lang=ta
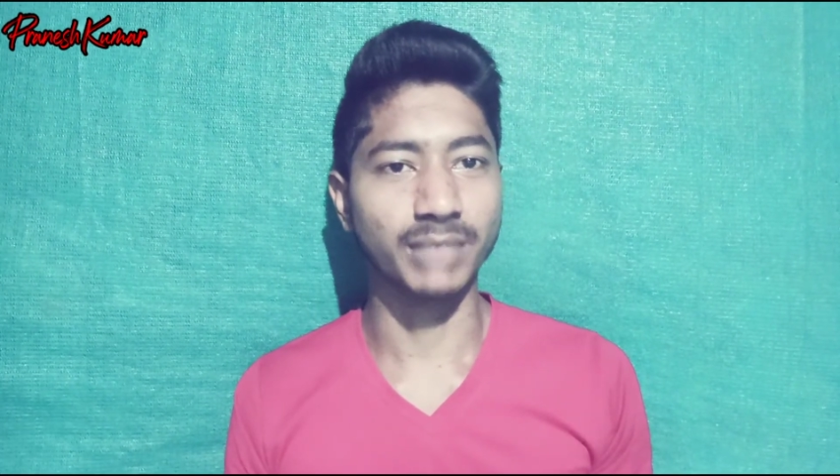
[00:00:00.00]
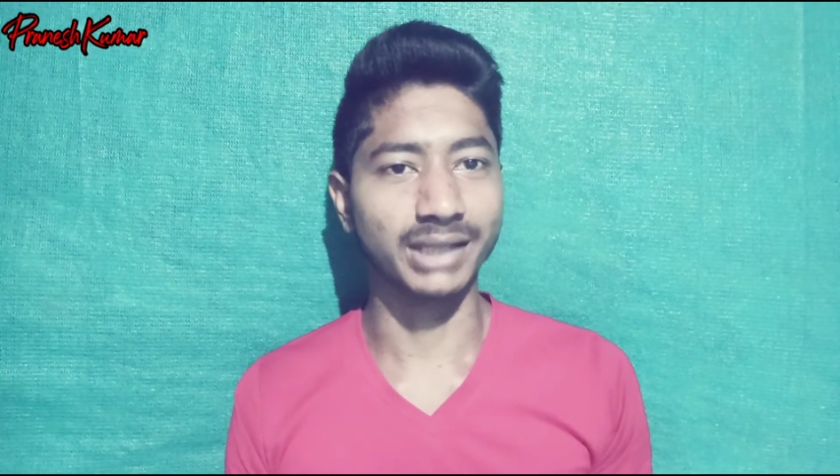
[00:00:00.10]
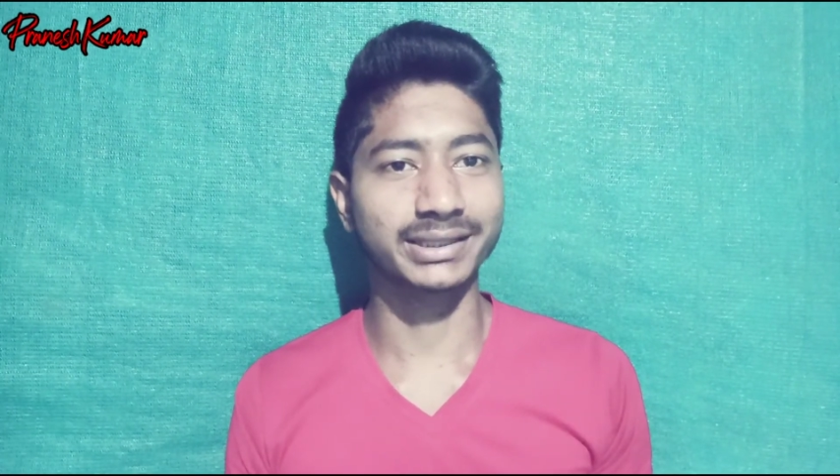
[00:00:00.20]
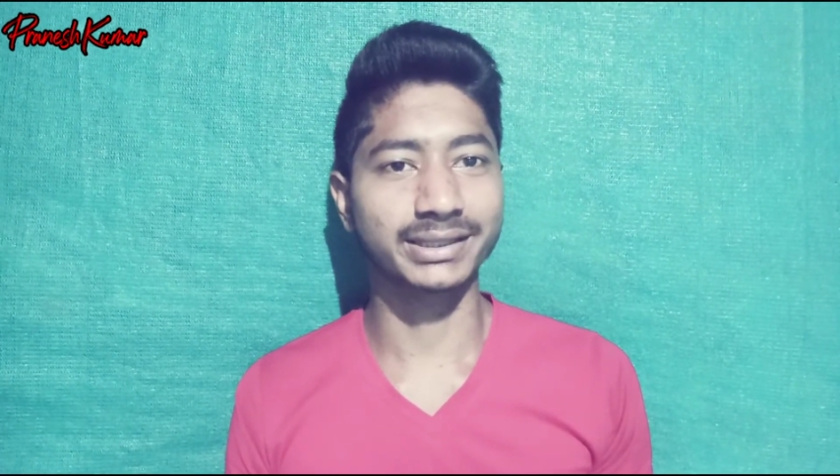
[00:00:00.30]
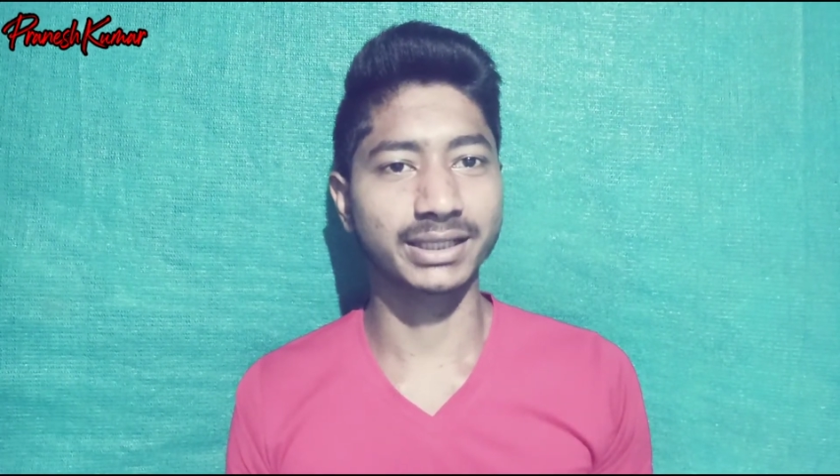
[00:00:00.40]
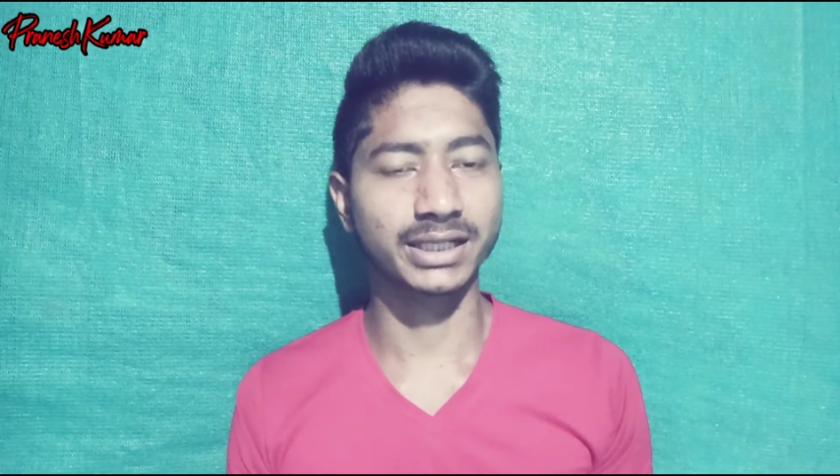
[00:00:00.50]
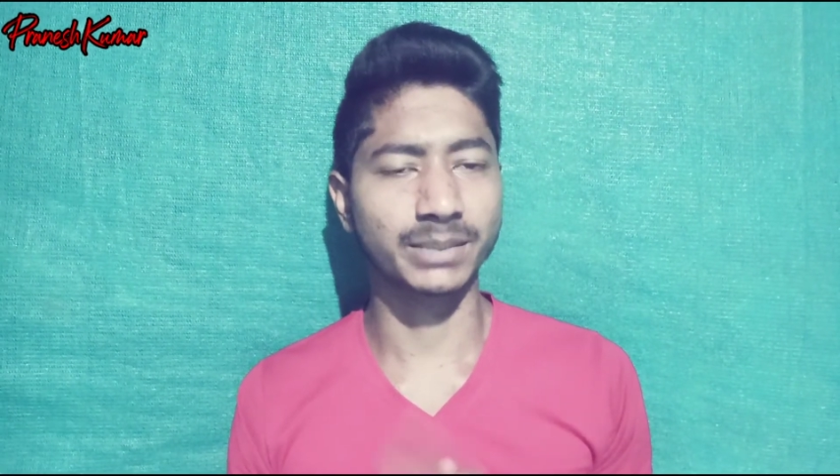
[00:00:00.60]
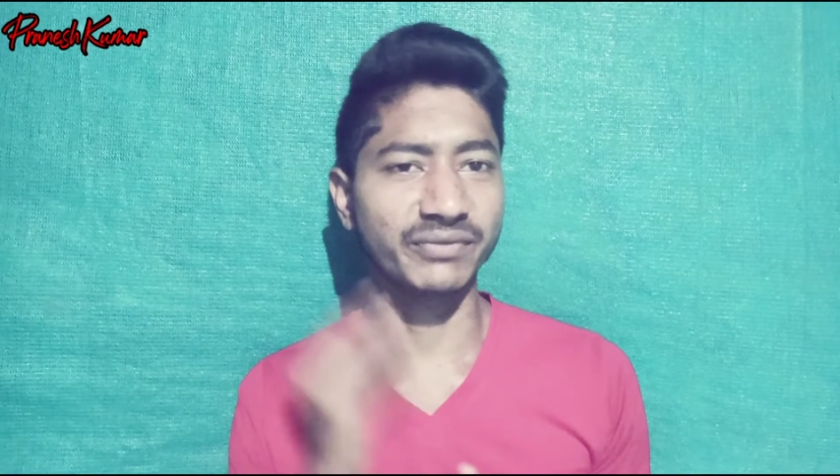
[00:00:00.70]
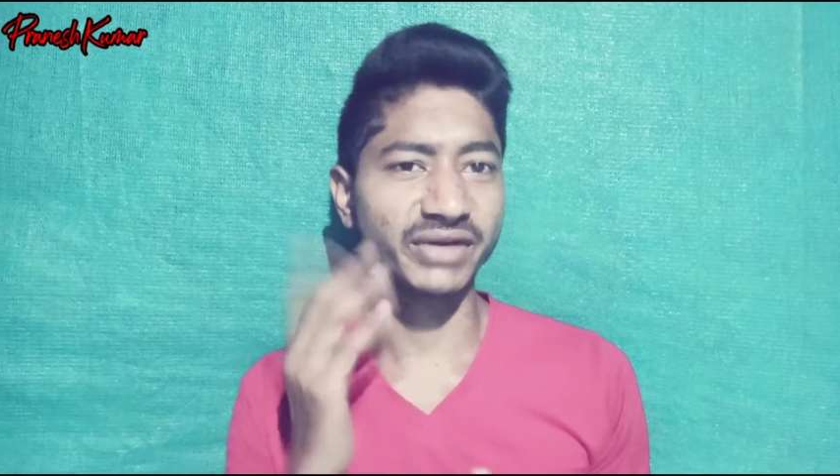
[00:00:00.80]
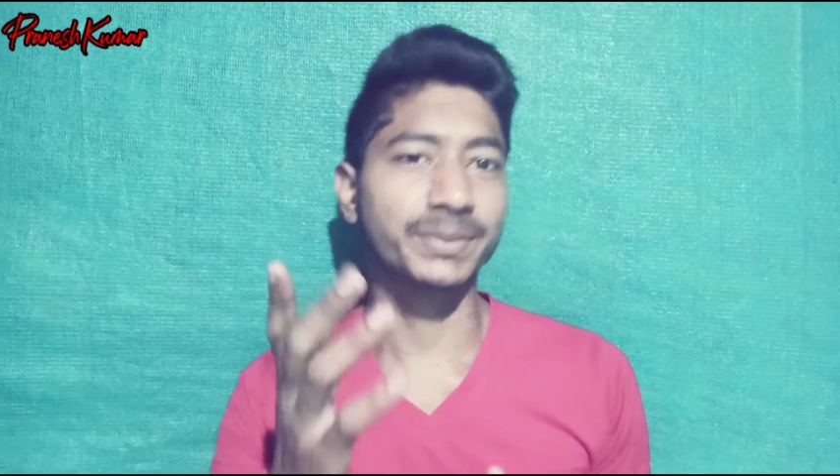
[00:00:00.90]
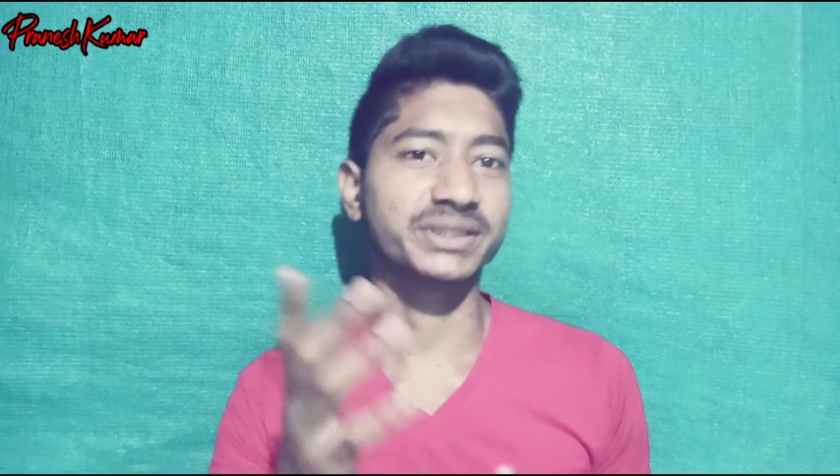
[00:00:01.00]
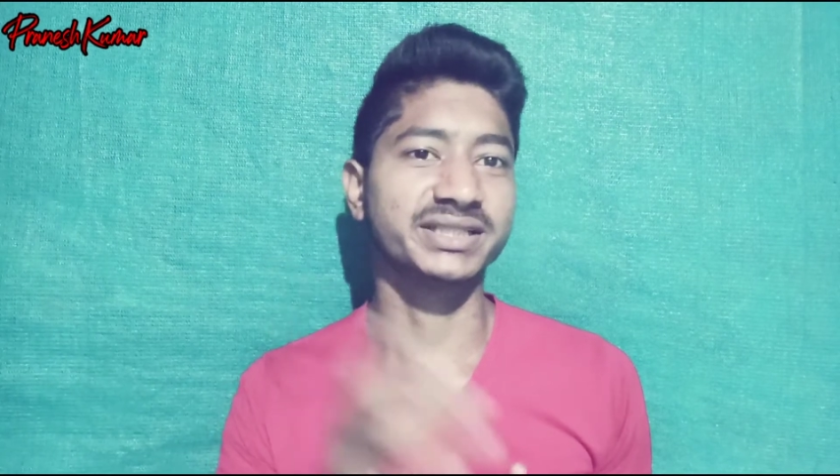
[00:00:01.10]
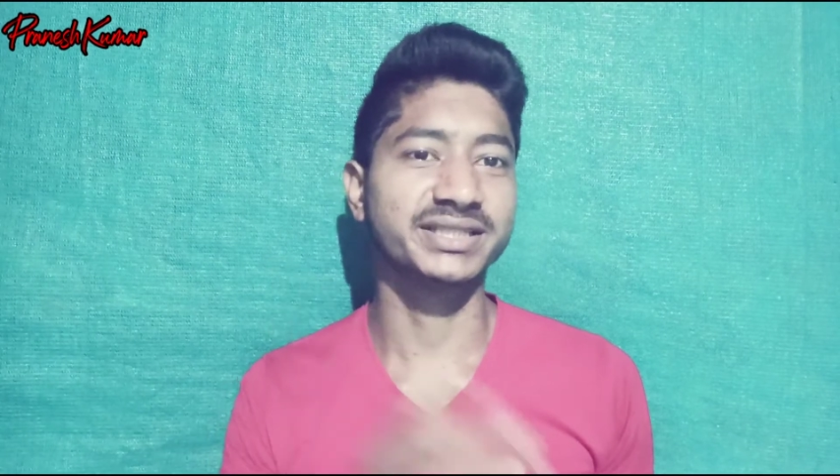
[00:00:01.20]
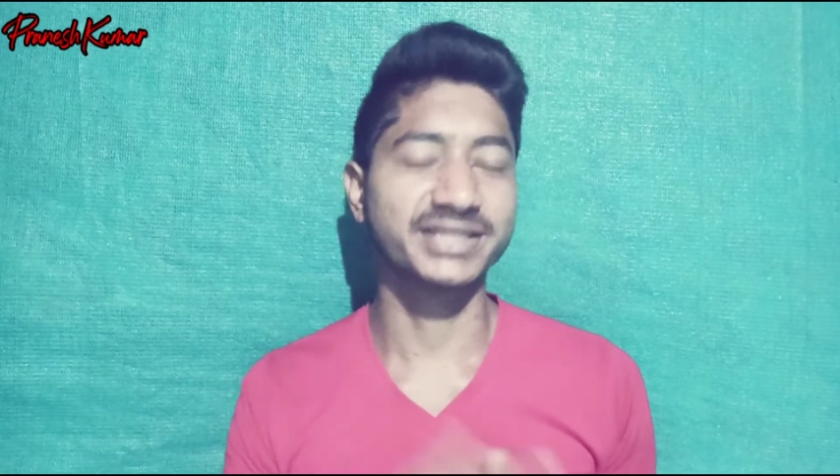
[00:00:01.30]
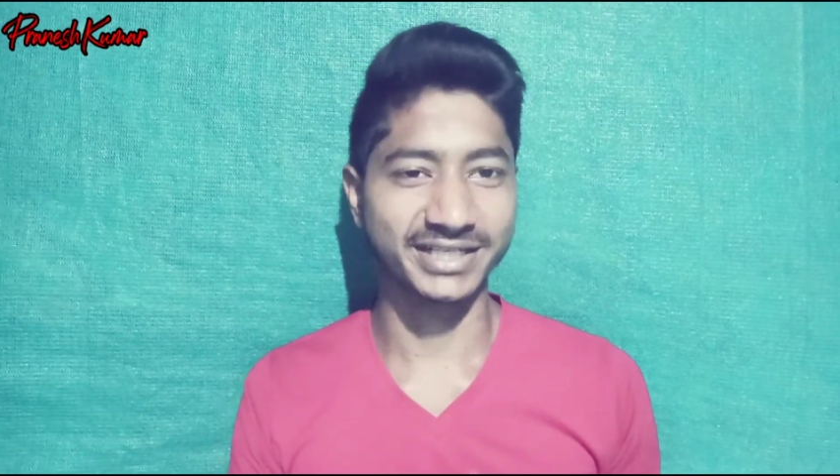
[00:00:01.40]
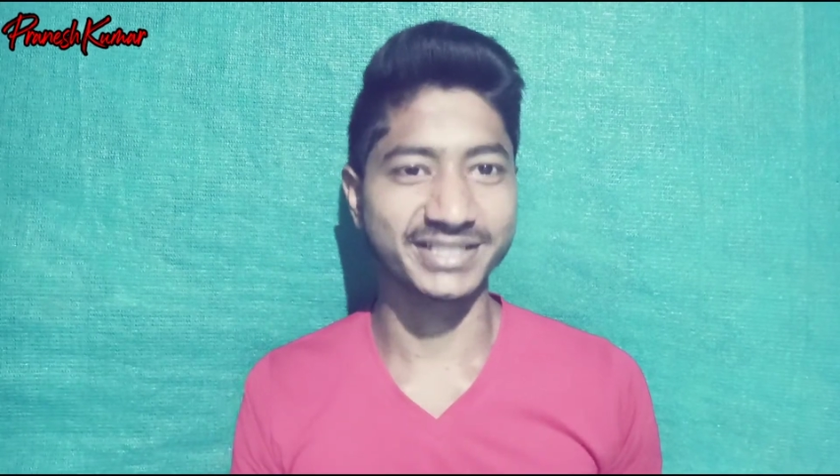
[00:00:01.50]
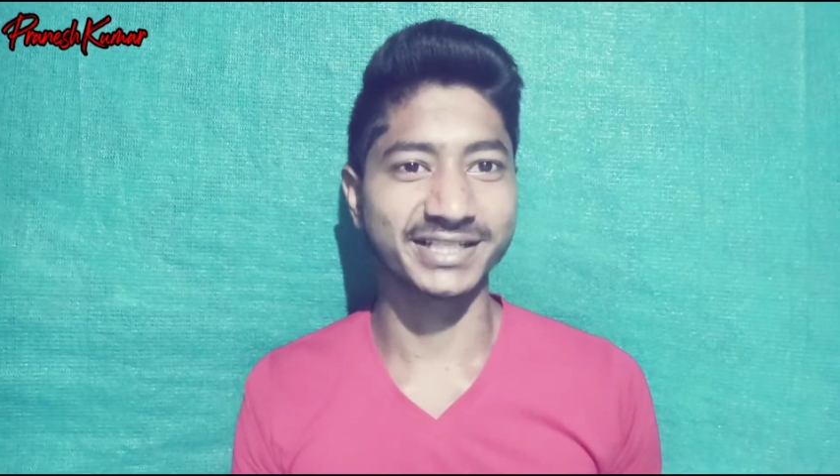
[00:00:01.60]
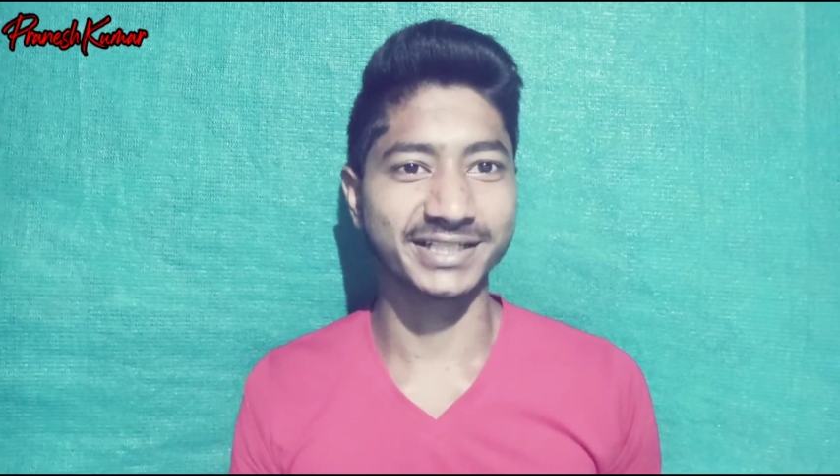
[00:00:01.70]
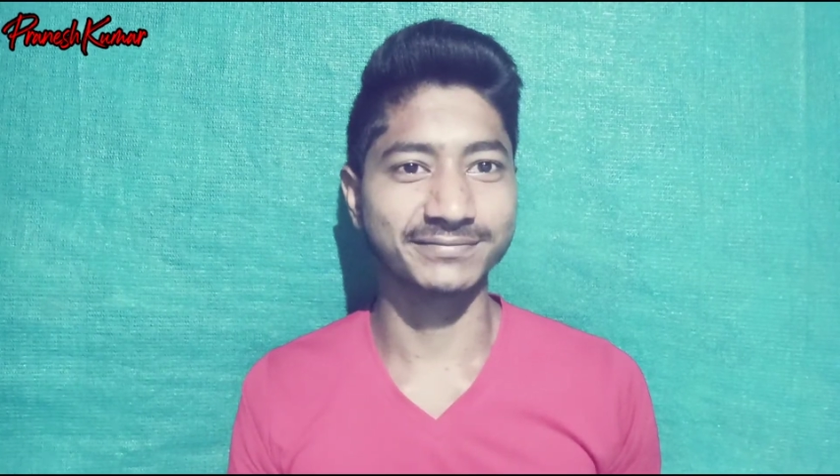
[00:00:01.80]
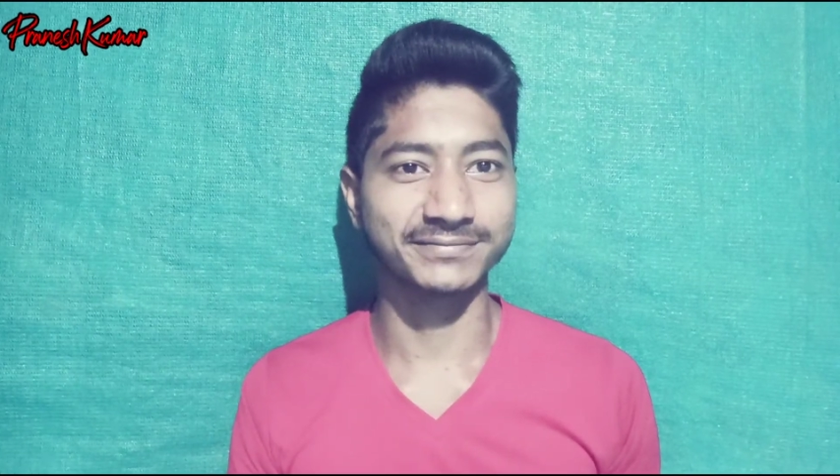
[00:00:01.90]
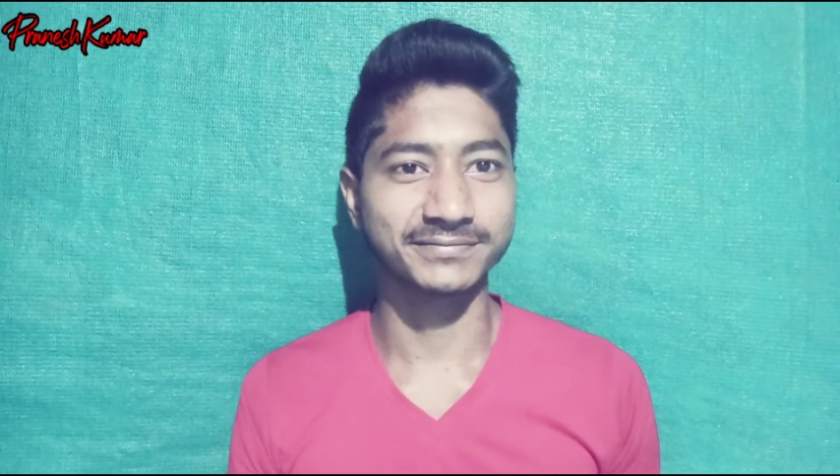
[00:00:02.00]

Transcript: மாற்றுறதுங்கிறத நம்ம வீடியோ பார்த்து தெரிஞ்சுக்கலாம்